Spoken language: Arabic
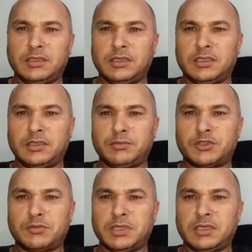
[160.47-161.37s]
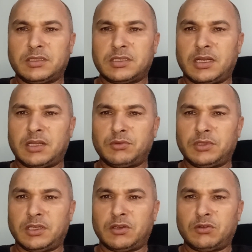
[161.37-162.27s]
يعني بجميع
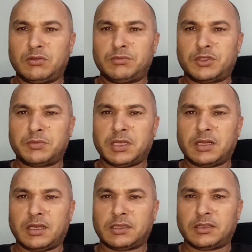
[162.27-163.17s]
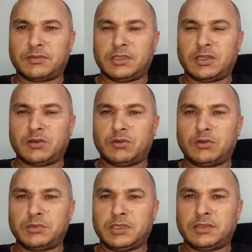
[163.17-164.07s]
التلاوين ديالهم بجميع الاطياف
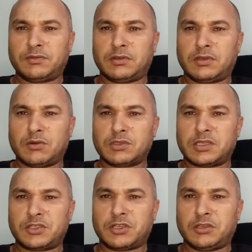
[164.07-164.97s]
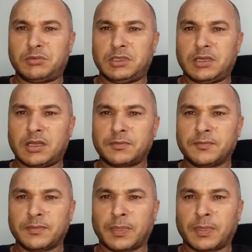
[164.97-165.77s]
ديالهم يعني في الاوساط الشعبيه